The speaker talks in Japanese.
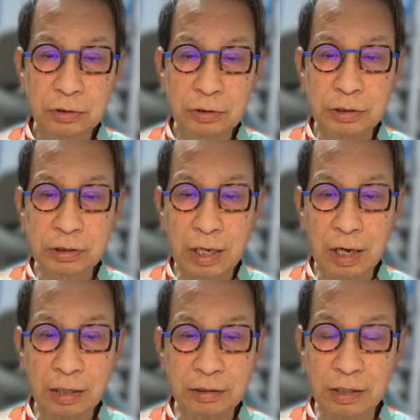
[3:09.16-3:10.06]
7年、
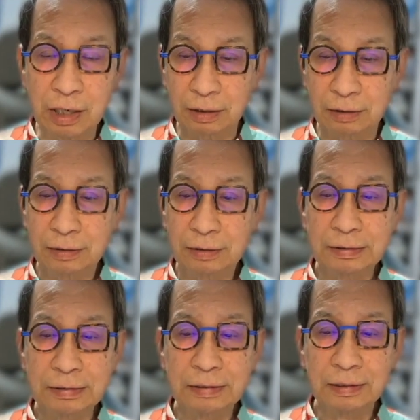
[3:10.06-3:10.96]
8年、
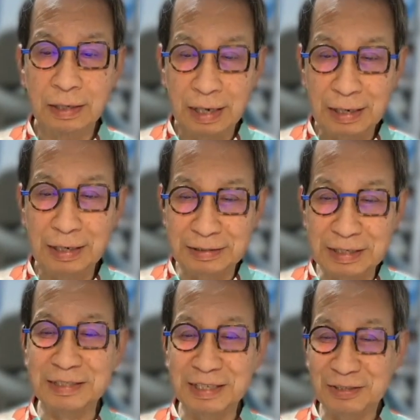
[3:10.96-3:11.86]
はい、先
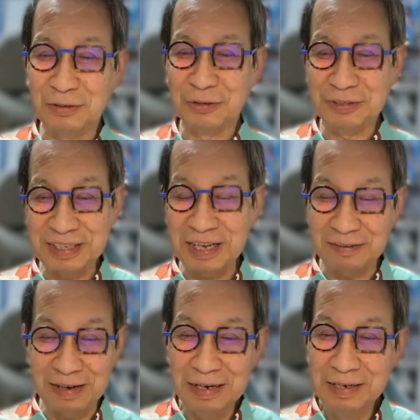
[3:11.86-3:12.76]
生とのお付き合い
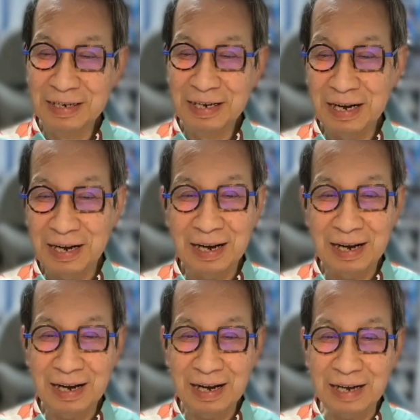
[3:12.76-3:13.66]
は
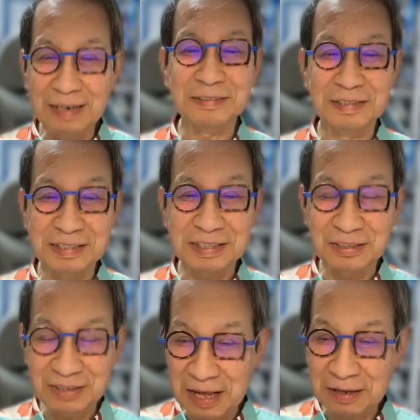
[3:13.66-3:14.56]
あるんですけど
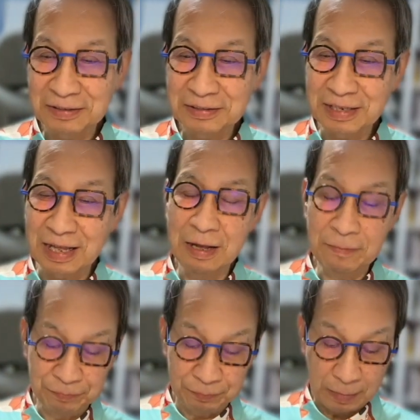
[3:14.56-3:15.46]
ね。で、
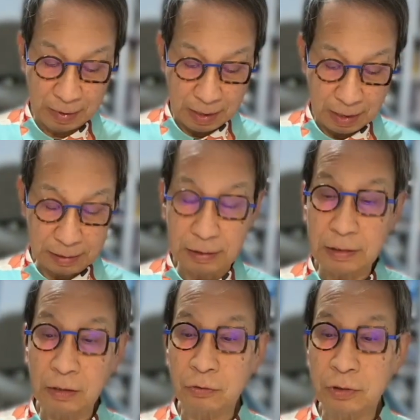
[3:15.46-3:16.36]
ありがた
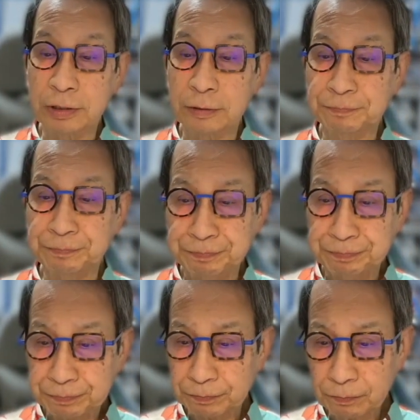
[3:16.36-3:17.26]
いことに、
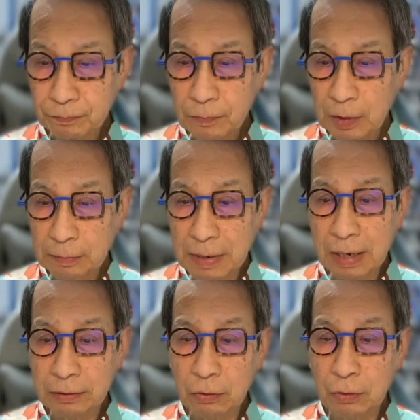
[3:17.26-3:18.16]
まあ、あ
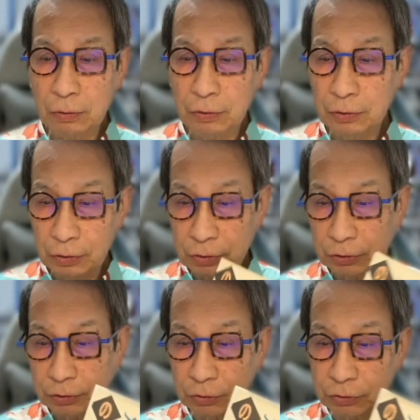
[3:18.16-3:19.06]
の、
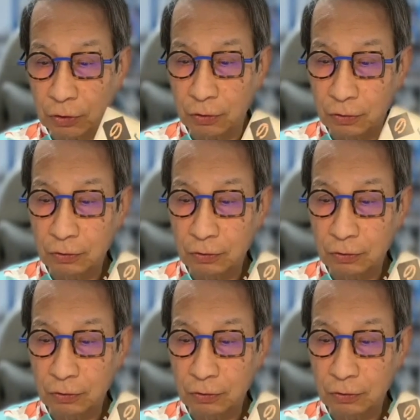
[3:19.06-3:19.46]
協調